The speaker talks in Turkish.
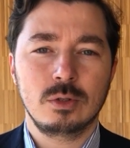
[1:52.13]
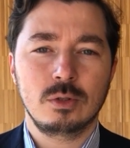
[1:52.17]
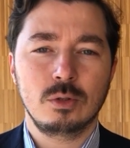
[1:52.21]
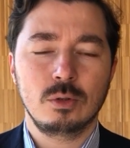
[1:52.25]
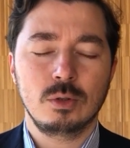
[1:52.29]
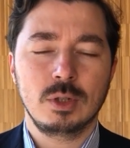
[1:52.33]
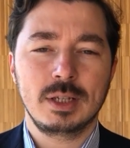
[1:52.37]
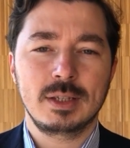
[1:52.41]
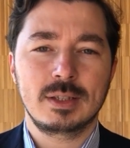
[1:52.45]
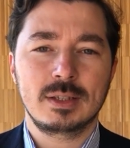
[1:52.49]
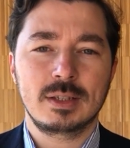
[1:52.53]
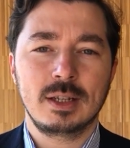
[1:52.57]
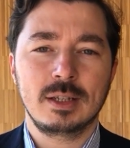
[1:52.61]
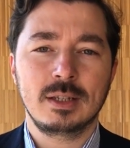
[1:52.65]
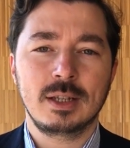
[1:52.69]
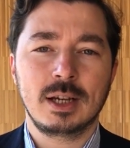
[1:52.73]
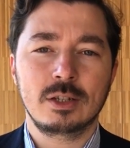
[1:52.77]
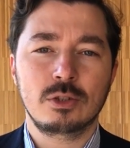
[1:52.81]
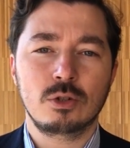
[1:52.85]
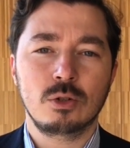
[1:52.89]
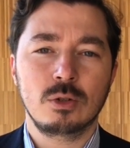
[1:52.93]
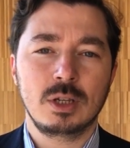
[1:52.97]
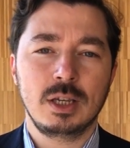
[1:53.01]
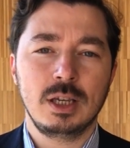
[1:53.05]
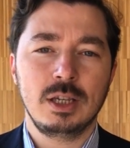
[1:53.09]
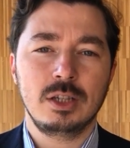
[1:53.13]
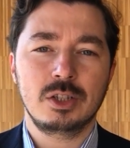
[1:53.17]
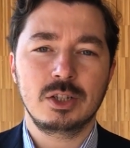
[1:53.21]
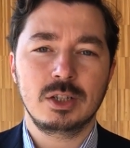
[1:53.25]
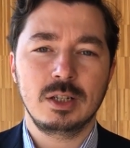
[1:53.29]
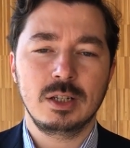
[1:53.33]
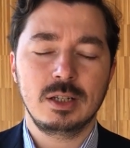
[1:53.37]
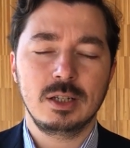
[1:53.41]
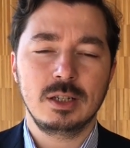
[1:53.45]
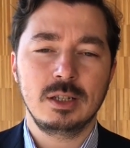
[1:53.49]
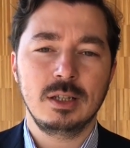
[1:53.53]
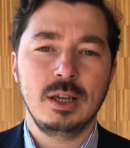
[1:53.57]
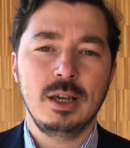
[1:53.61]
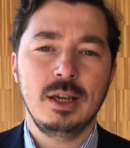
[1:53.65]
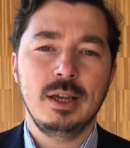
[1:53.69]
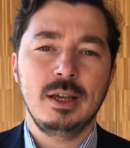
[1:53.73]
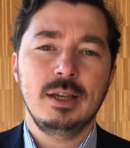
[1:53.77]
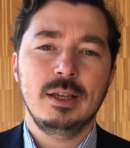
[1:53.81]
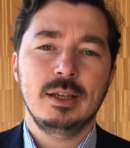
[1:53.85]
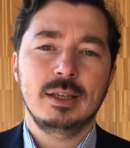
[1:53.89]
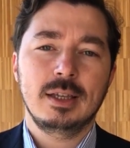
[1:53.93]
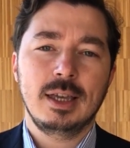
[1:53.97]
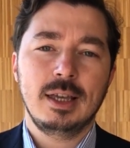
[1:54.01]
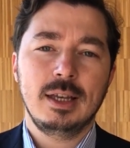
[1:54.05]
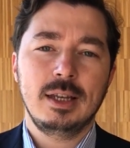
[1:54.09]
Dolayısıyla daha çok gençlerin
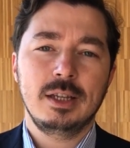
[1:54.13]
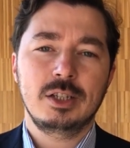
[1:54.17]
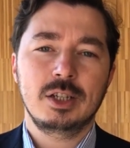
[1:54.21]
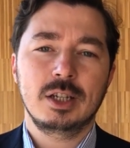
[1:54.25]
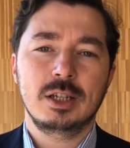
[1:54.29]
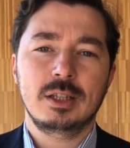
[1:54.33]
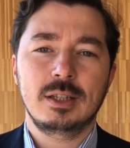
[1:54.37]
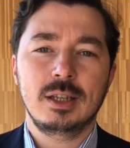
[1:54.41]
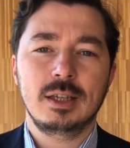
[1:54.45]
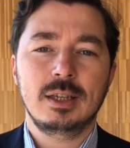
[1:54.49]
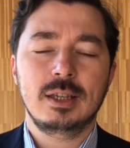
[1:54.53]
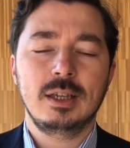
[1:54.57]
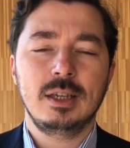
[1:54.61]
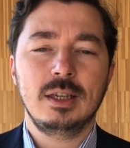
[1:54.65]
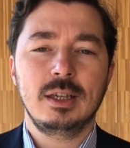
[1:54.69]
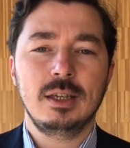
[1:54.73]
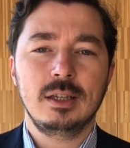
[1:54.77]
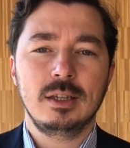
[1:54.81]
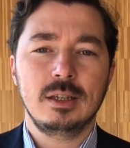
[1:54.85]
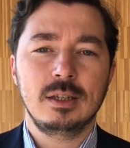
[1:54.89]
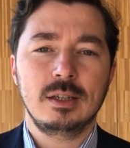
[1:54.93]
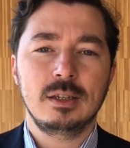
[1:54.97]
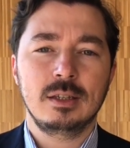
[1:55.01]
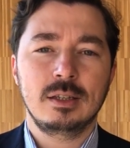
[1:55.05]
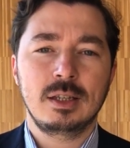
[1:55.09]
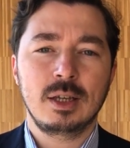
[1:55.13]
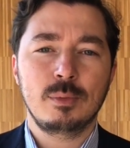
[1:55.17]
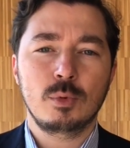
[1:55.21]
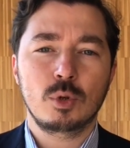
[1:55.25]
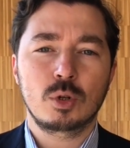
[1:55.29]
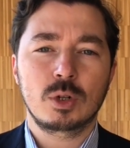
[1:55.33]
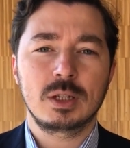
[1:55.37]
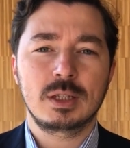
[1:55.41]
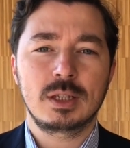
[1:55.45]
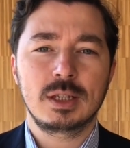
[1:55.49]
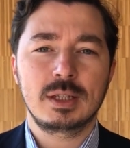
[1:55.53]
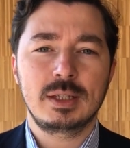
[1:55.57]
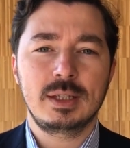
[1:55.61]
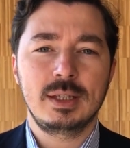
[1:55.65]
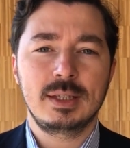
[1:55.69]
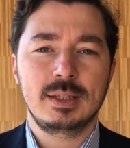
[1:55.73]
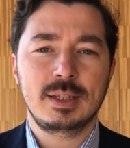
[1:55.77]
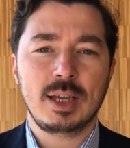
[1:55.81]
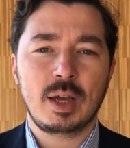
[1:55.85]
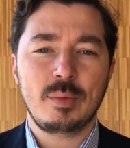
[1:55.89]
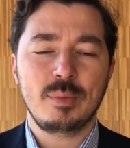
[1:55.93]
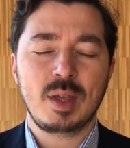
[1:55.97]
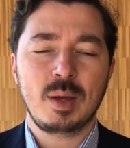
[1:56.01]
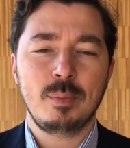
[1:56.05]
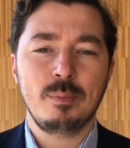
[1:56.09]
gelecekteki demokratik
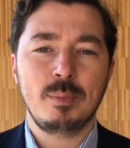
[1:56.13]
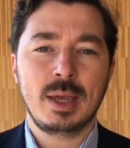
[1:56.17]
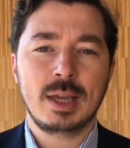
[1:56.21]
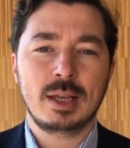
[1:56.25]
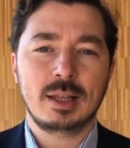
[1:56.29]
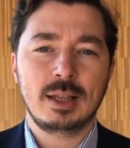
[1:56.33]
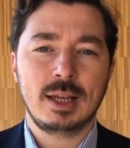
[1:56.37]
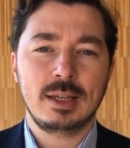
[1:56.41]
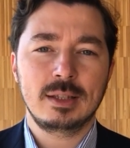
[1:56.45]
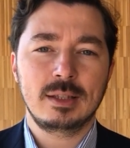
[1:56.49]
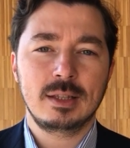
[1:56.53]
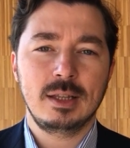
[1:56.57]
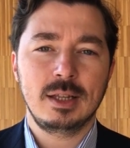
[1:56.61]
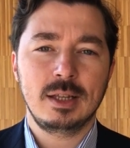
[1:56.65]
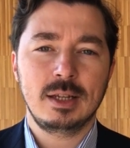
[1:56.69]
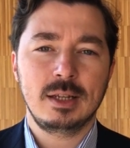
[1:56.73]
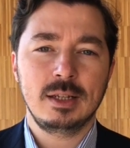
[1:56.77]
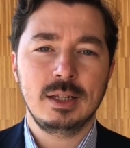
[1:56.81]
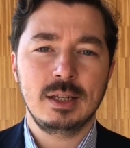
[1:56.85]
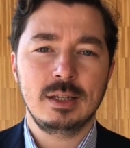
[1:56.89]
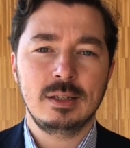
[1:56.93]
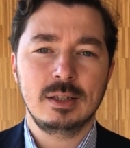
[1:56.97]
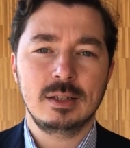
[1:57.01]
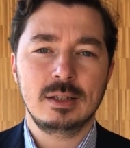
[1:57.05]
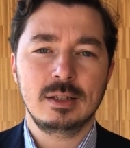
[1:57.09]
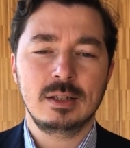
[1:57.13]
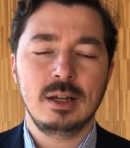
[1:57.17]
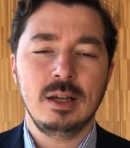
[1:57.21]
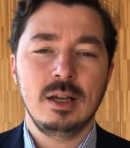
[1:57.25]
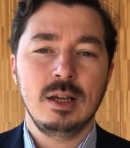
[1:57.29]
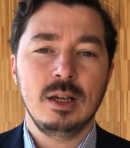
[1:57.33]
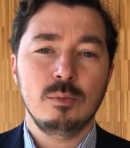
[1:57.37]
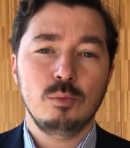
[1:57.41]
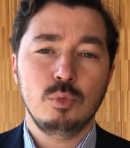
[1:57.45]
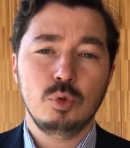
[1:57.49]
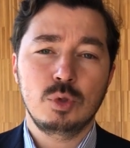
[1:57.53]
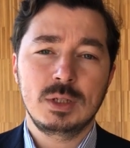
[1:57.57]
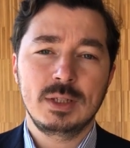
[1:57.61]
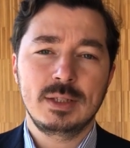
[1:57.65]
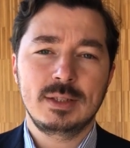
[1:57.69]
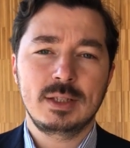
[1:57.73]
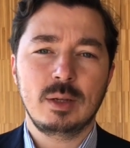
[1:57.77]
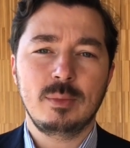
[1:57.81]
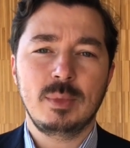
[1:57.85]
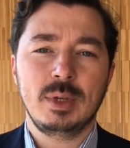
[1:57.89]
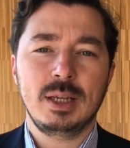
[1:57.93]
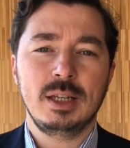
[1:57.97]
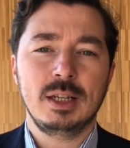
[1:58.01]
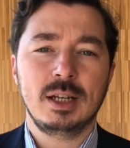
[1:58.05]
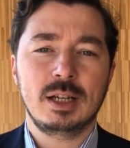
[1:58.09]
sistemden beklentileri nedir? Bu
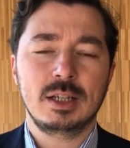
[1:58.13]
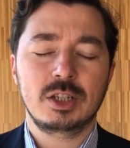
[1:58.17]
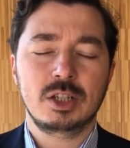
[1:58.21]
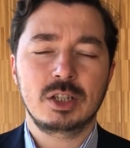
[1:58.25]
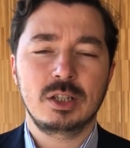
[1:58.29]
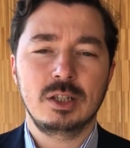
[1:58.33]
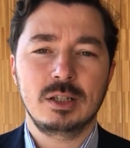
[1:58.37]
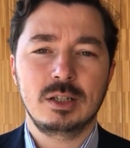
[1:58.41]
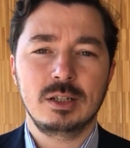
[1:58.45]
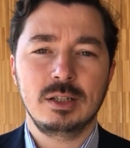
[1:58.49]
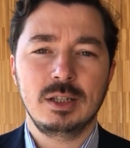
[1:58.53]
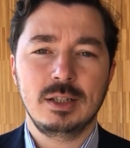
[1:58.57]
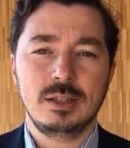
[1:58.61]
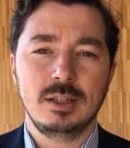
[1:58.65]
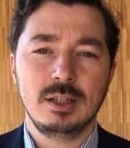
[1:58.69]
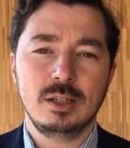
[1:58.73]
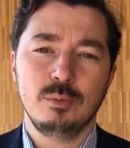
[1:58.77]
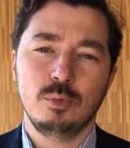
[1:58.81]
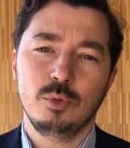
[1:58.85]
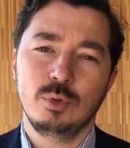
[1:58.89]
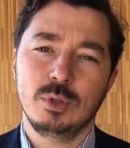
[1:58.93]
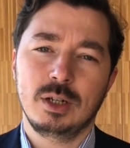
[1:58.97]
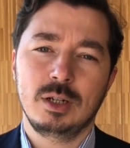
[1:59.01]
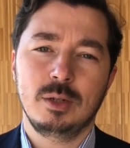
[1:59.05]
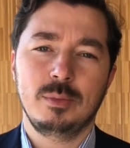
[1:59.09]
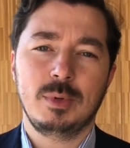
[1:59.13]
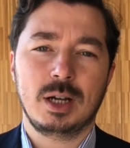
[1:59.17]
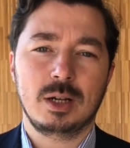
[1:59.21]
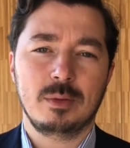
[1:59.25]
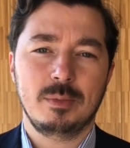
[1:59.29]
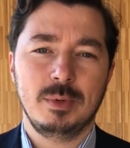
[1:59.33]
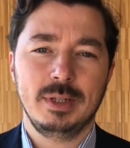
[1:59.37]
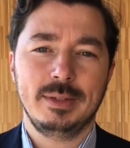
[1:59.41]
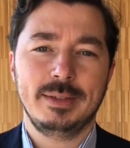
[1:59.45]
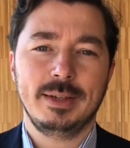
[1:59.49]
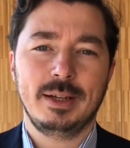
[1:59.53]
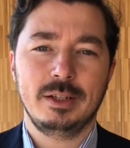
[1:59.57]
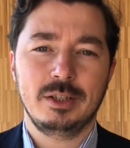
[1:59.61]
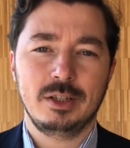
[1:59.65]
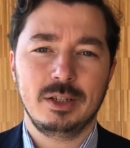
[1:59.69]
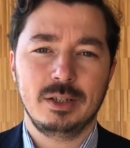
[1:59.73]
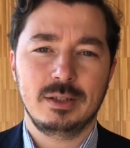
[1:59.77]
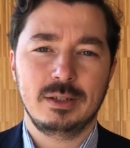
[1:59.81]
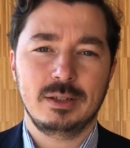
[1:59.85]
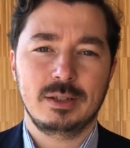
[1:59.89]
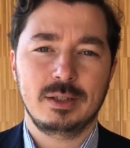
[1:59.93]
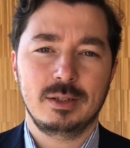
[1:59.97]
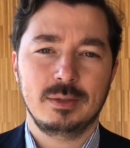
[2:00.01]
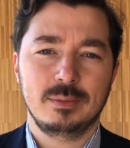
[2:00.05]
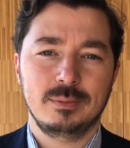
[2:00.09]
sisteme inançları nedir? Bunlara bakmayı tercih
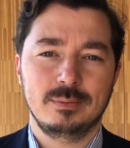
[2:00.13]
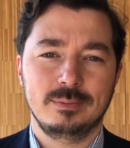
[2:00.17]
ettik.